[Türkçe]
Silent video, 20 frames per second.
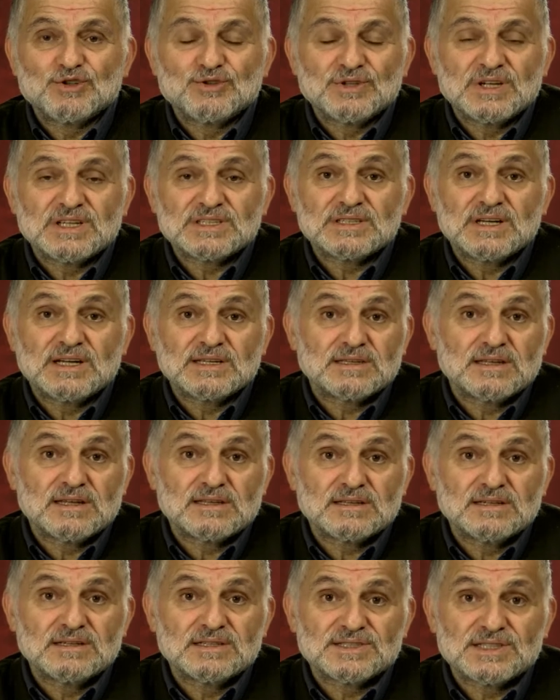bunun nasıl
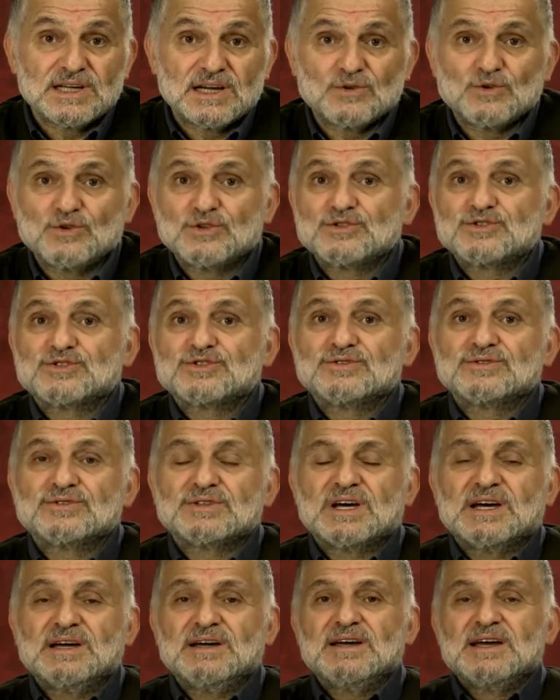atlatılacağı
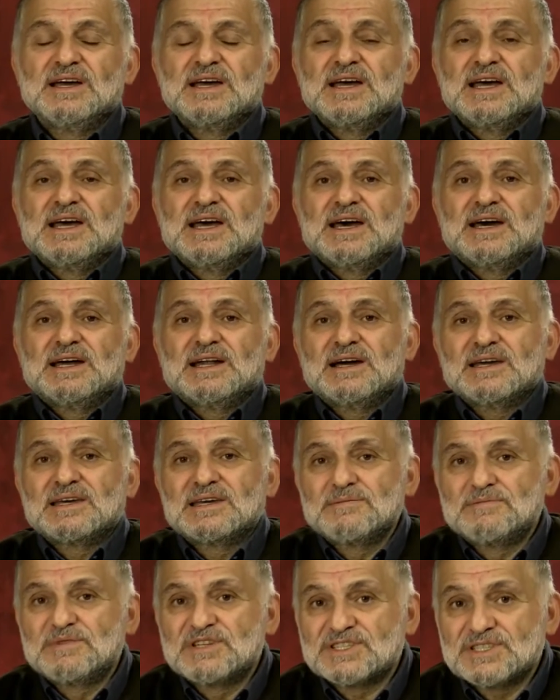konusunda
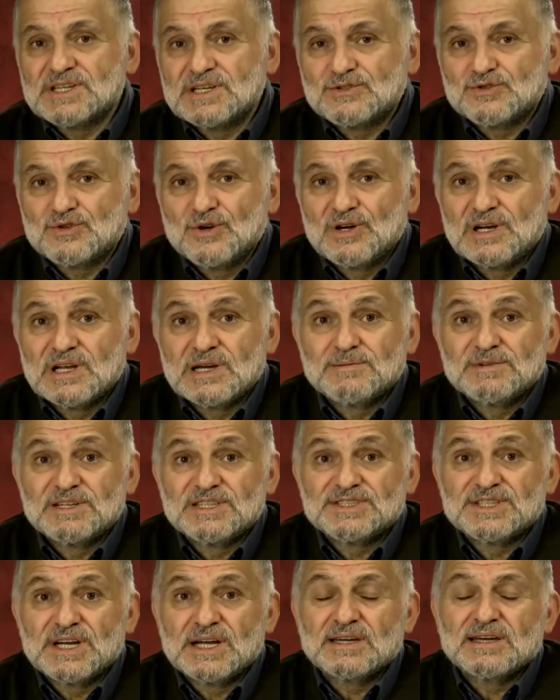herhangi bir şey
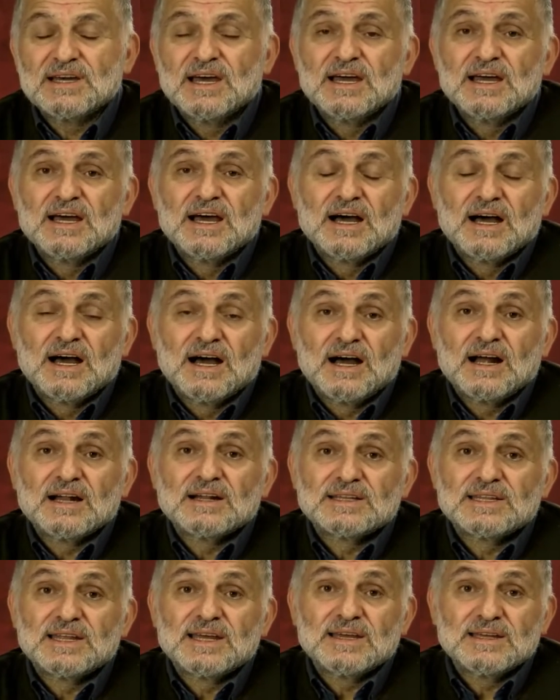söyleyebilecek
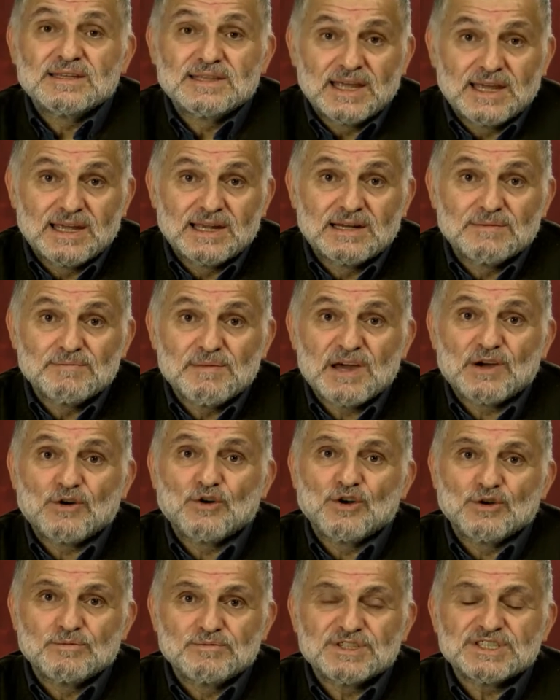halde değilim.
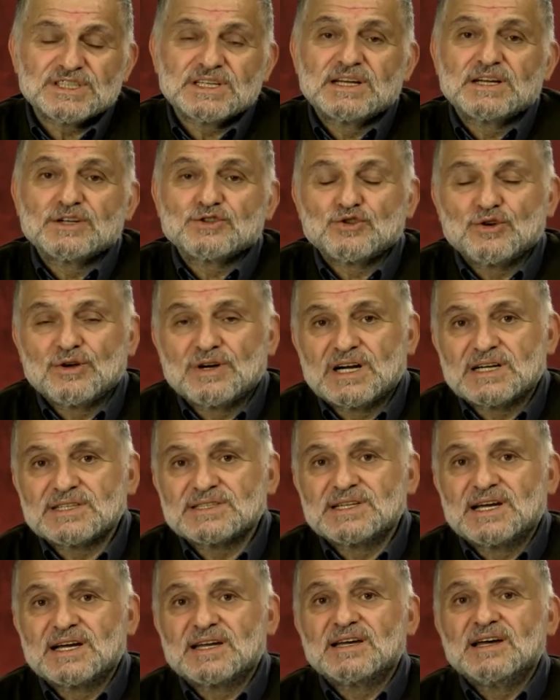Ekonomistlere
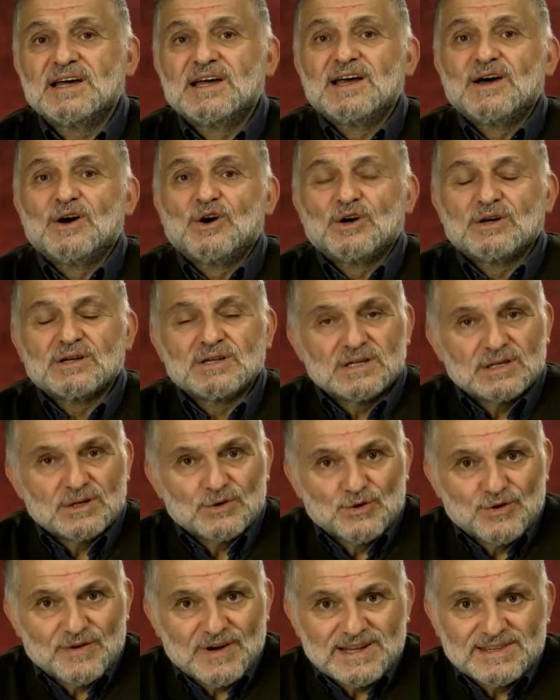sorarsak,
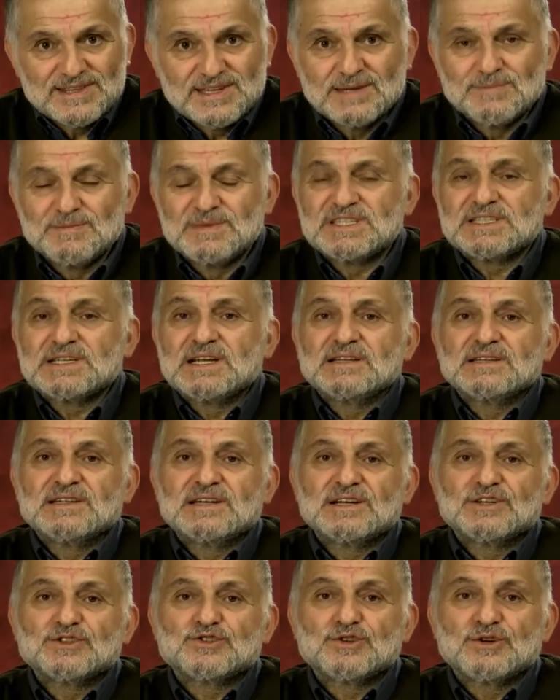güvendiğim
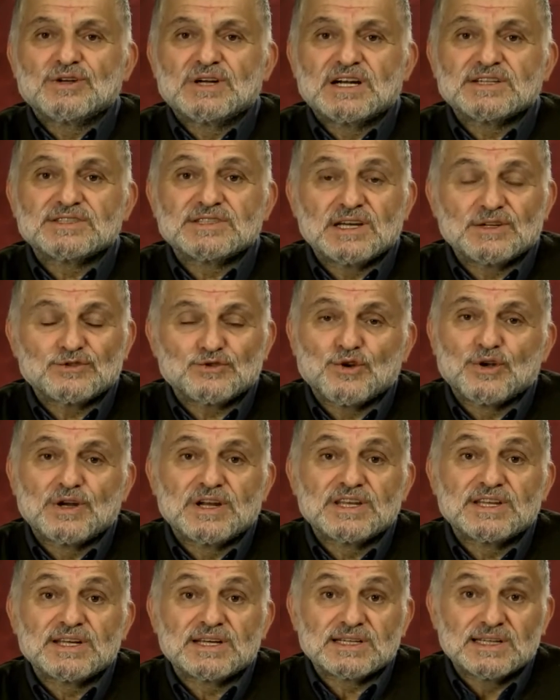insanlara sorarsak
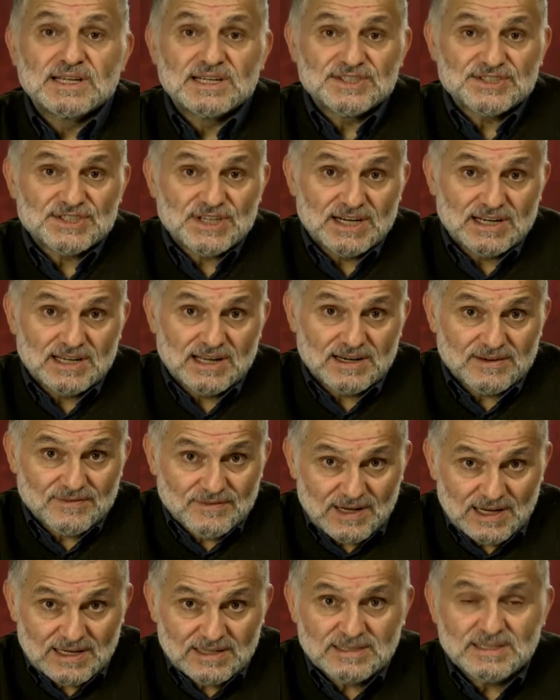söyledikleri şeyler
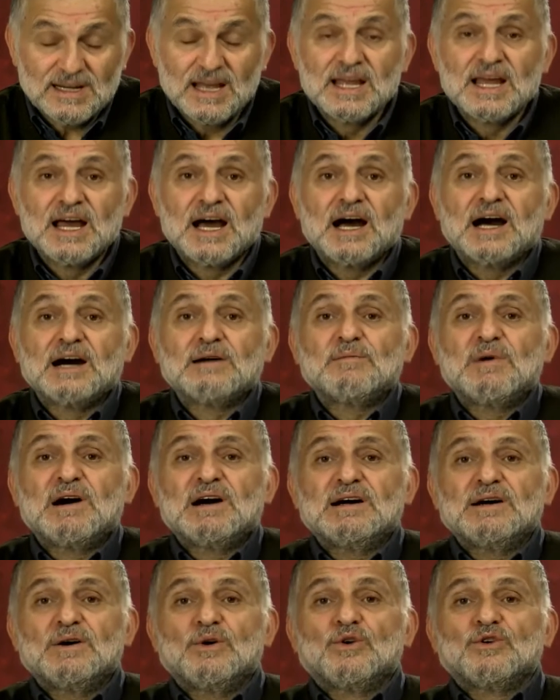var
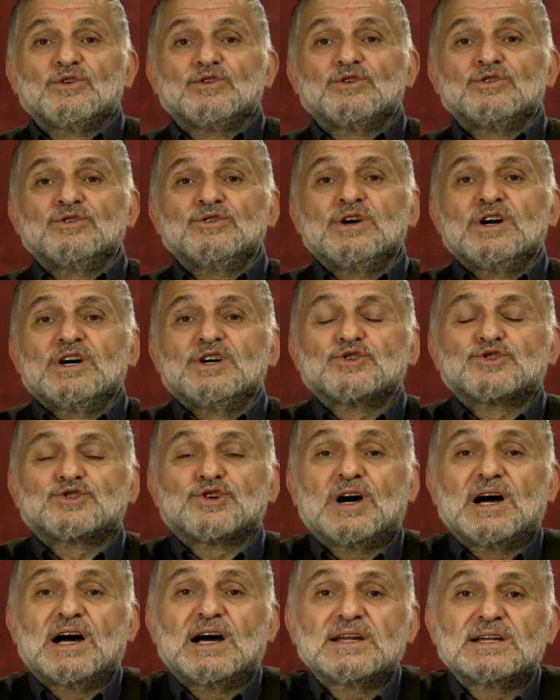ama onun
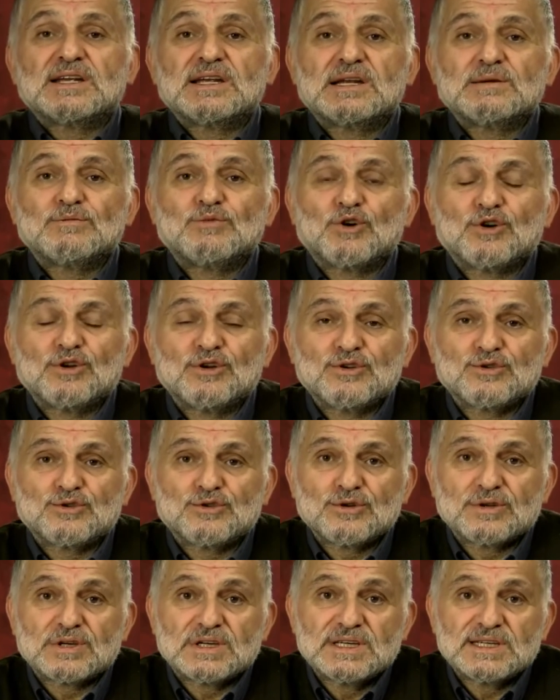şu haliyle bugünün
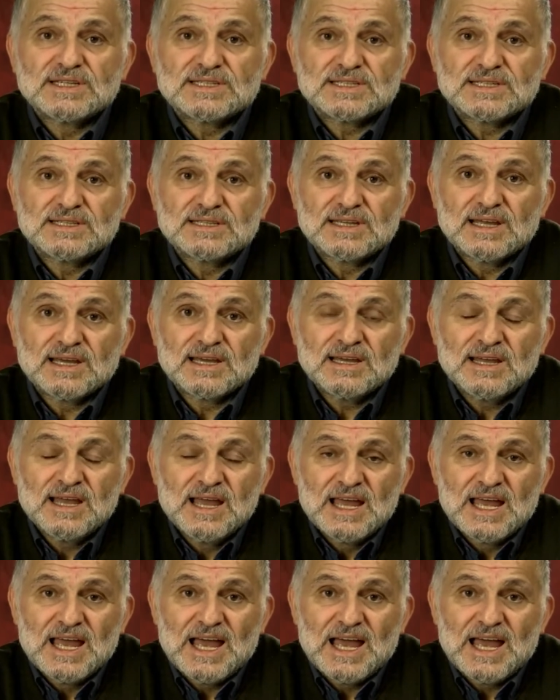Türkiye'sinde